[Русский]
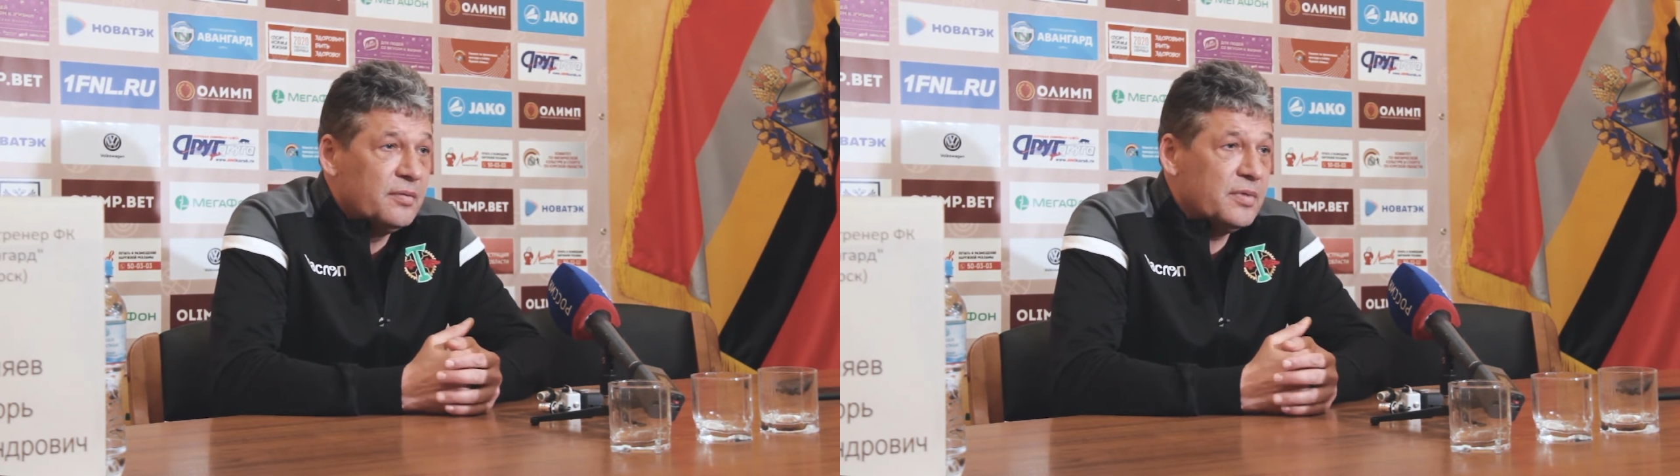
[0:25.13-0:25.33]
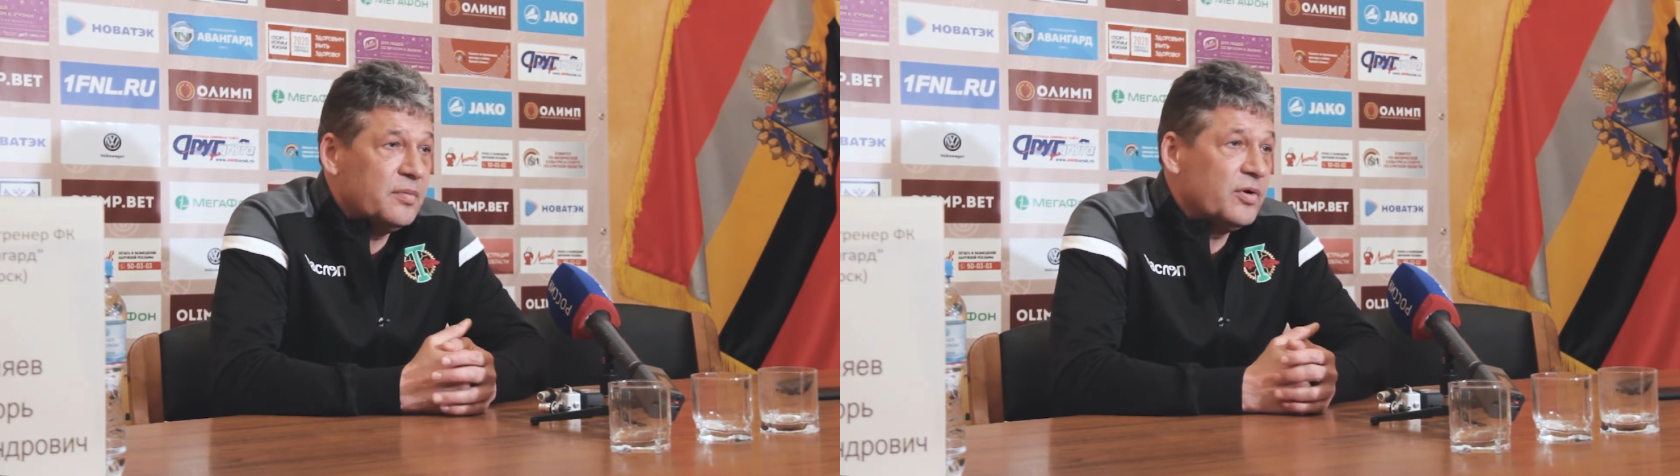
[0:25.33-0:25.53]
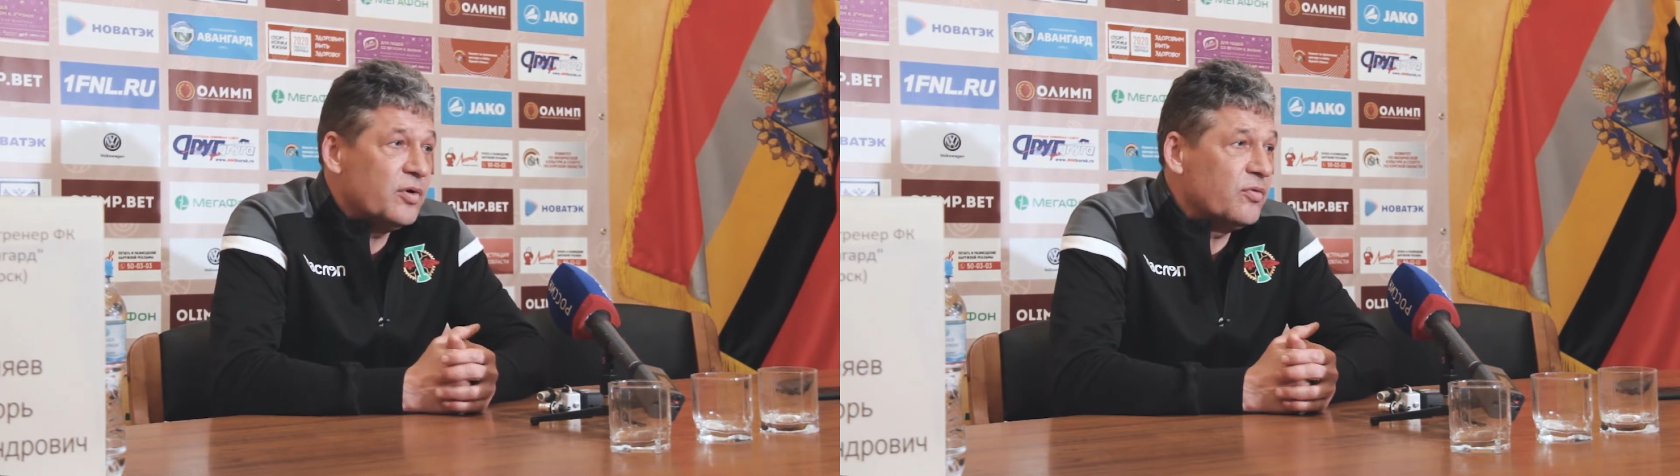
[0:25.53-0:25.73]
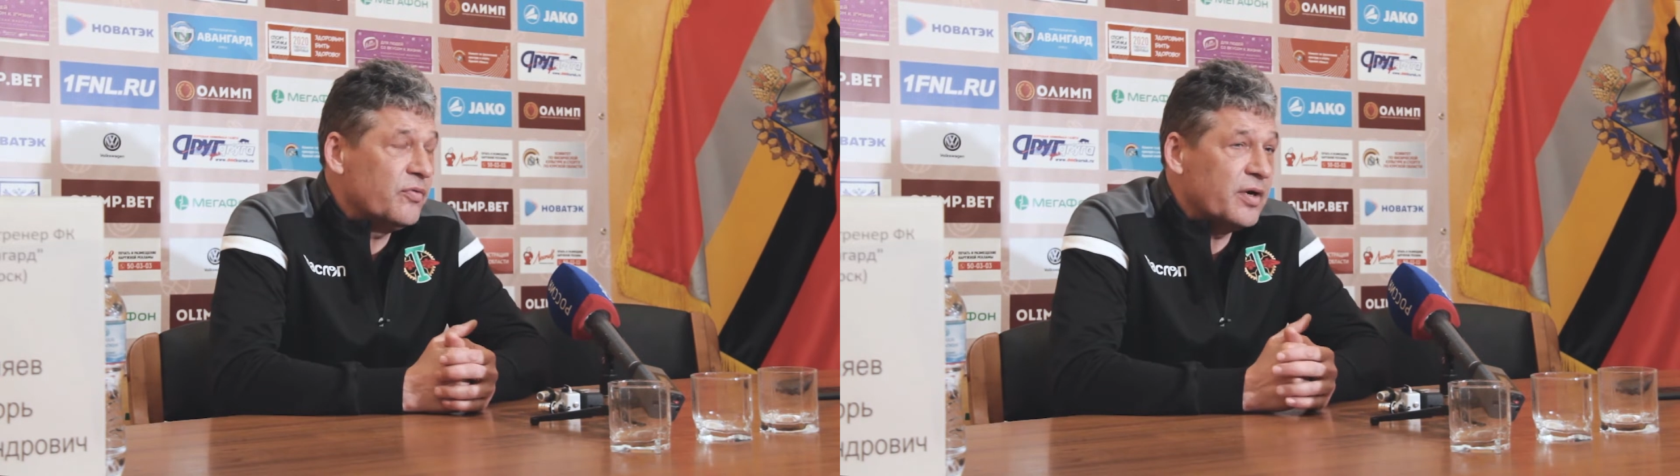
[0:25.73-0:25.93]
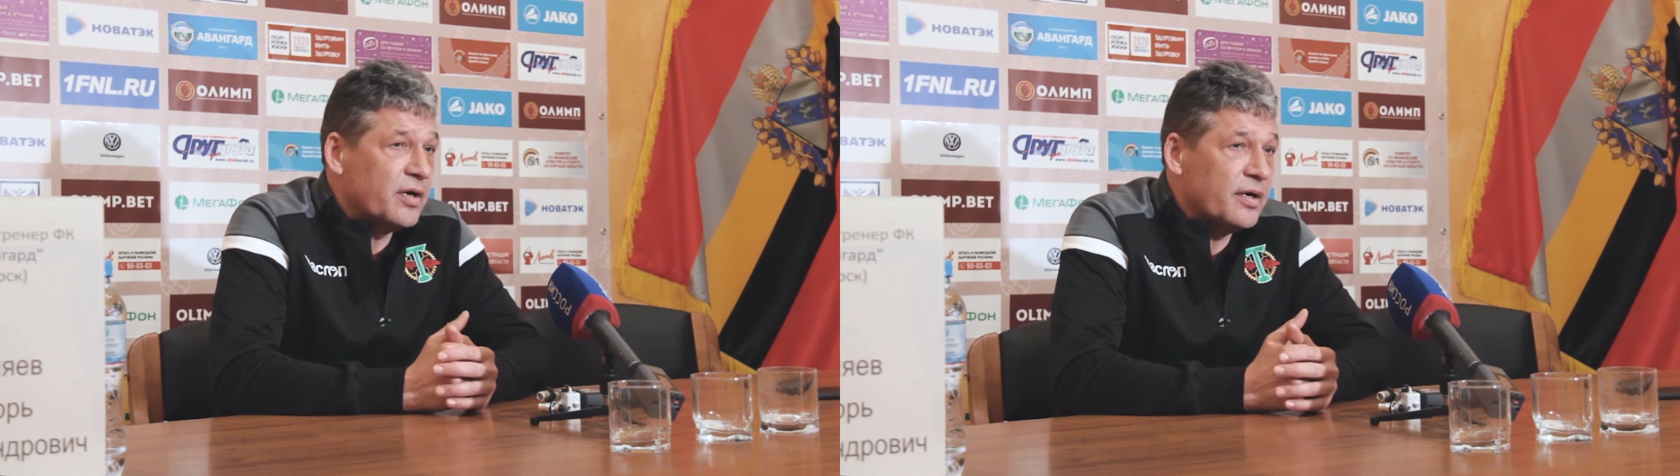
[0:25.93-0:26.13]
мы бы игру
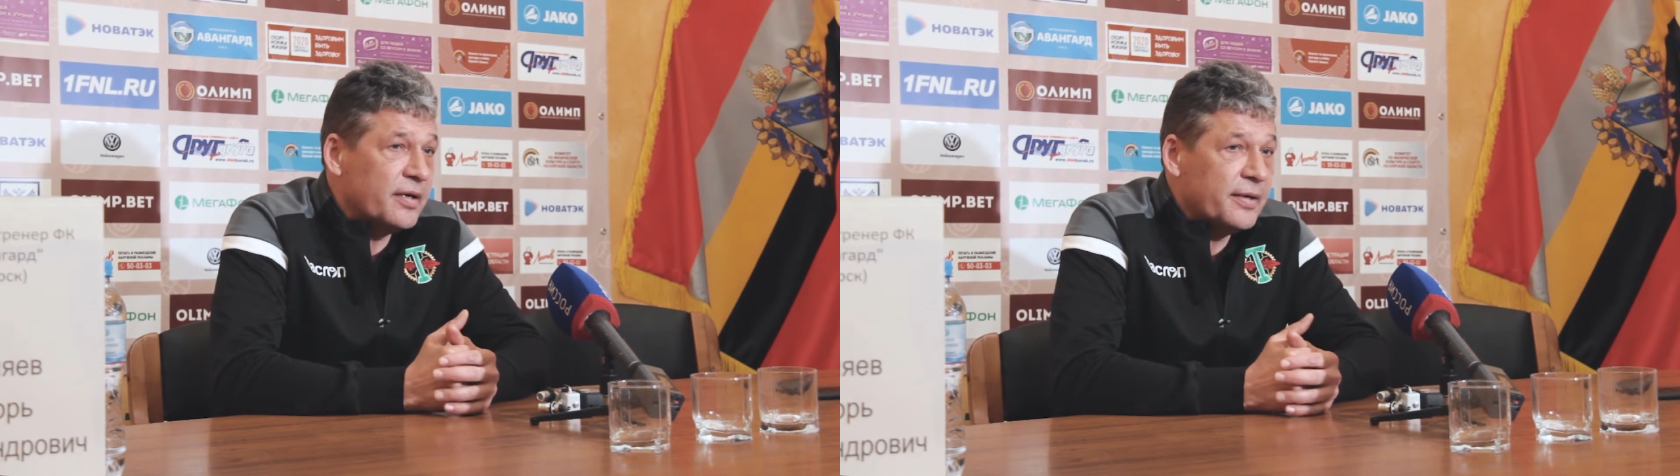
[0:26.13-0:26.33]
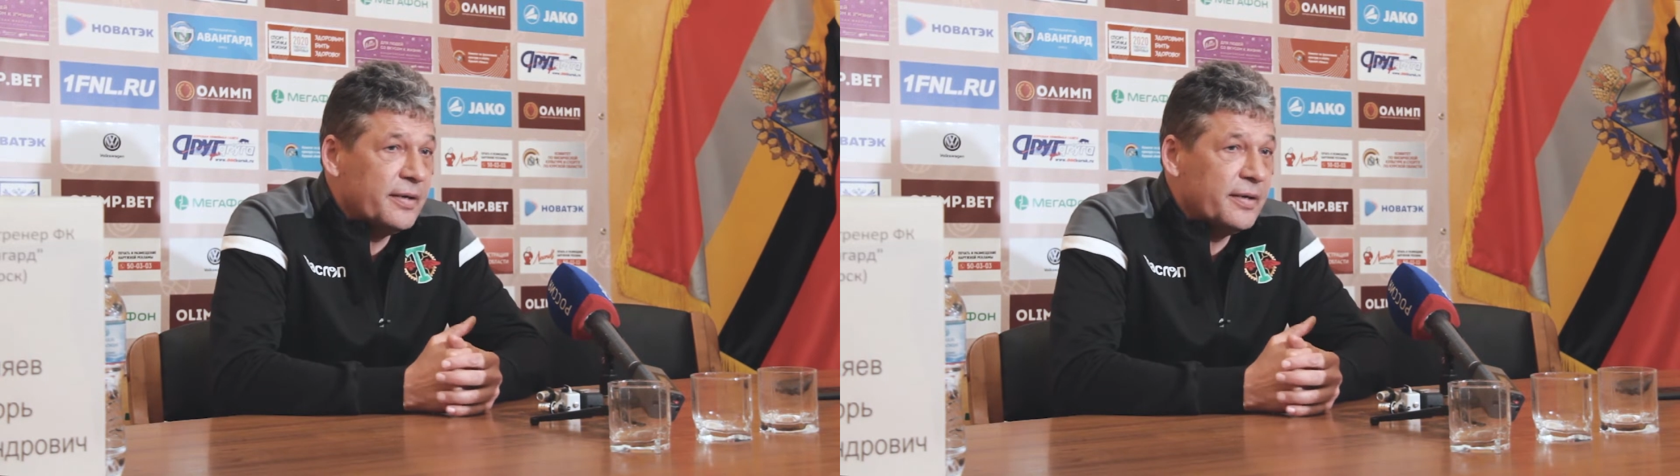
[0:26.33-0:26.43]
выиграли.